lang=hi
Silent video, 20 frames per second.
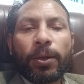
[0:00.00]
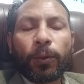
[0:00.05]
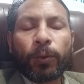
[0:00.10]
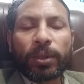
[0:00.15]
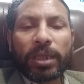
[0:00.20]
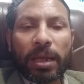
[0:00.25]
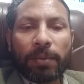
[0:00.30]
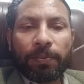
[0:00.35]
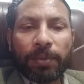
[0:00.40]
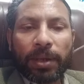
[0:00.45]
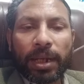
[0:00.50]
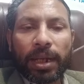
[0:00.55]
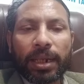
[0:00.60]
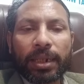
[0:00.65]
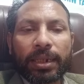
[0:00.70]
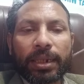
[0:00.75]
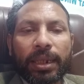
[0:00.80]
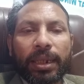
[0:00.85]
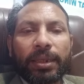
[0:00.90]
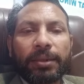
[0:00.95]
खुदा
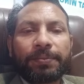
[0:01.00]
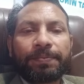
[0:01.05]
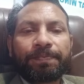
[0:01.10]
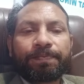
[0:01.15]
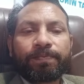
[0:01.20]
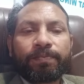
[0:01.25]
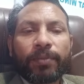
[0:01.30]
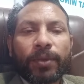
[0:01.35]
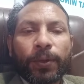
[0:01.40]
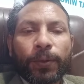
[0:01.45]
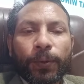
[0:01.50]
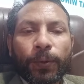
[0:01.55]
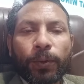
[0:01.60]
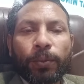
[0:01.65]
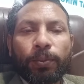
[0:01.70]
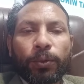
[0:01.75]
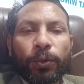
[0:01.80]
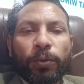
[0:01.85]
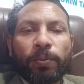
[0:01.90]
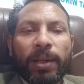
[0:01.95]
पाक ने
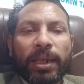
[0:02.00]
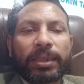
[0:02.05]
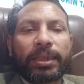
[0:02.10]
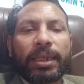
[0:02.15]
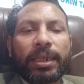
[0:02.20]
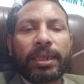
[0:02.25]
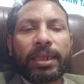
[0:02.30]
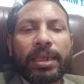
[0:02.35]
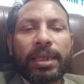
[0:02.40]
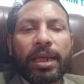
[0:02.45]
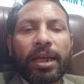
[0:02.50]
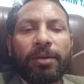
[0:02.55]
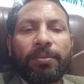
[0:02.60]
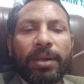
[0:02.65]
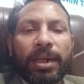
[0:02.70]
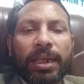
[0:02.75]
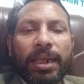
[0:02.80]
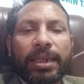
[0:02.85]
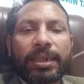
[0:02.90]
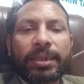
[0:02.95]
रूबरू बातें की
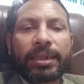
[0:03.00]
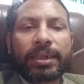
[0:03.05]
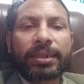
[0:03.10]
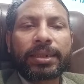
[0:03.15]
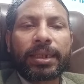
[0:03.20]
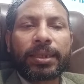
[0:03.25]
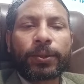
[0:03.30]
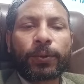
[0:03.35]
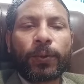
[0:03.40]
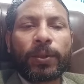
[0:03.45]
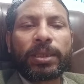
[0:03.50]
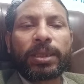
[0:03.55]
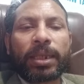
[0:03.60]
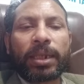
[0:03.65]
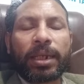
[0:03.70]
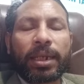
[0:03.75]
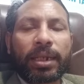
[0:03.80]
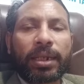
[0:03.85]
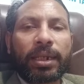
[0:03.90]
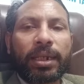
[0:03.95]
हमारा इसके साथ कोई
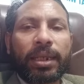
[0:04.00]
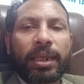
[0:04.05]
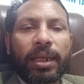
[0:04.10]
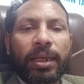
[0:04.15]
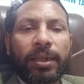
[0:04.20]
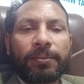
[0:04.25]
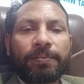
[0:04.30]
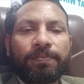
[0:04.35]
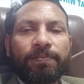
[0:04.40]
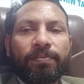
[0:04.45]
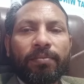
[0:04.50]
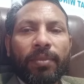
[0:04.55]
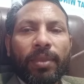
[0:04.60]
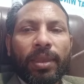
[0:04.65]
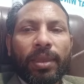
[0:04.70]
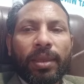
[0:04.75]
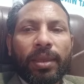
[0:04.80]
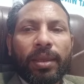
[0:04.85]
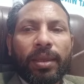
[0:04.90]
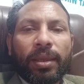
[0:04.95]
तलक नहीं है
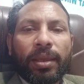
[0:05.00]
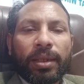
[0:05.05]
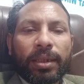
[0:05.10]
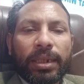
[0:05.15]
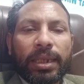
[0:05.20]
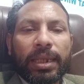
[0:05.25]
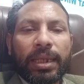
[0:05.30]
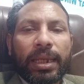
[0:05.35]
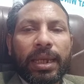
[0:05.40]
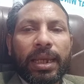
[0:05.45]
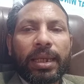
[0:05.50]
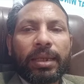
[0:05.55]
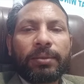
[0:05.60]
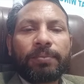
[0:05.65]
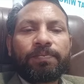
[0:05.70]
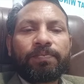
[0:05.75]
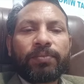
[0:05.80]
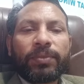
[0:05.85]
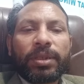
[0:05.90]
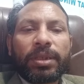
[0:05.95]
ठीक है
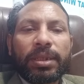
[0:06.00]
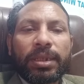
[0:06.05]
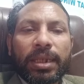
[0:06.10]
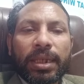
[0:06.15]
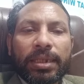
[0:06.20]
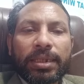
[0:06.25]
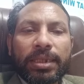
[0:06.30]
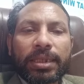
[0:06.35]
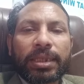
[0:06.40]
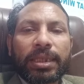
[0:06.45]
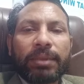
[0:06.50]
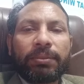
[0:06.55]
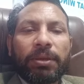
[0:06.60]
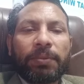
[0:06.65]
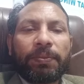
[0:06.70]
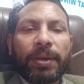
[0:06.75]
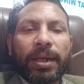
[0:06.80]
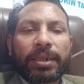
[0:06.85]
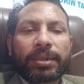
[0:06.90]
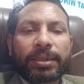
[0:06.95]
ये जितने
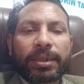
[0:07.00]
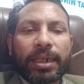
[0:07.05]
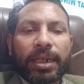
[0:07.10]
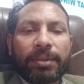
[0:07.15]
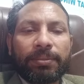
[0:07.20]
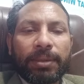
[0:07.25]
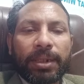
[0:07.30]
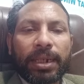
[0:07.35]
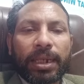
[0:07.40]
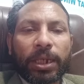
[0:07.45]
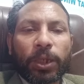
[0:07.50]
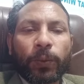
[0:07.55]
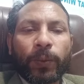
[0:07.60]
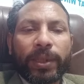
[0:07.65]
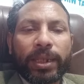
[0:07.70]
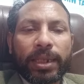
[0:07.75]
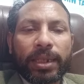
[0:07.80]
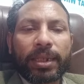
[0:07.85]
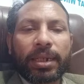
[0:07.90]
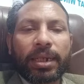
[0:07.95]
भी पाकिस्तान में लगे
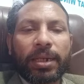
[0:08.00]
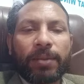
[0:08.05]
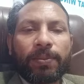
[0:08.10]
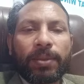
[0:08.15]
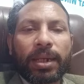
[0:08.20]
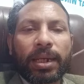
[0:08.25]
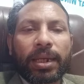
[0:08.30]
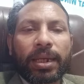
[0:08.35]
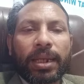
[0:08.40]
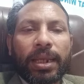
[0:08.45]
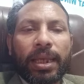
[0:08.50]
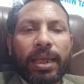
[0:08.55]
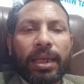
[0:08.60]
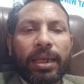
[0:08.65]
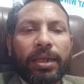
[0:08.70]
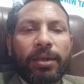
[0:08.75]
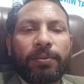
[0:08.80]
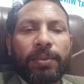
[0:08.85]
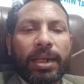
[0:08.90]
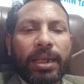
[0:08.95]
हुए ये काम कर रहे हैं
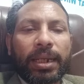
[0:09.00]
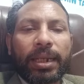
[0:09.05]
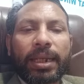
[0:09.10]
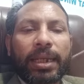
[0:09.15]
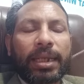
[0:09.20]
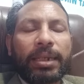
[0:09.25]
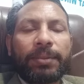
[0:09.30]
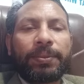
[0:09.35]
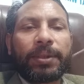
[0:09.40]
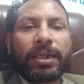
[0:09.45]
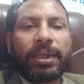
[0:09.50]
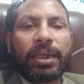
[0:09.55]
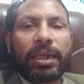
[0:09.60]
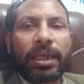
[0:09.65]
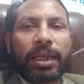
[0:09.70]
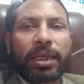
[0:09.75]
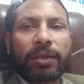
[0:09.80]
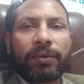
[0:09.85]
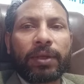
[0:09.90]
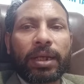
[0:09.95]
हमारे कहने पे नहीं
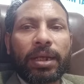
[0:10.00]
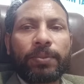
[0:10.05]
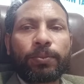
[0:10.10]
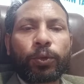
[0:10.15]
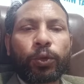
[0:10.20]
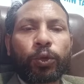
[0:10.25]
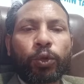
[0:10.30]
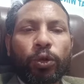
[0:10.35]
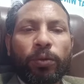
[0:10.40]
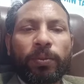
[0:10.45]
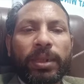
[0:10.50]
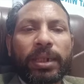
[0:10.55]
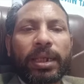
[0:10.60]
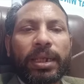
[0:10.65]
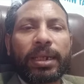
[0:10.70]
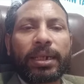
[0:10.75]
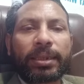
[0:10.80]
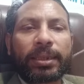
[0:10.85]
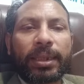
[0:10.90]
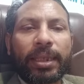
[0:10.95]
लगे हुए हम तो उनको मना
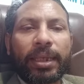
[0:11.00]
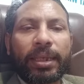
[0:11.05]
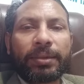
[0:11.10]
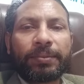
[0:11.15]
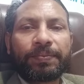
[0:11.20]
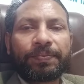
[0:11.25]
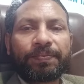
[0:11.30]
करते हैं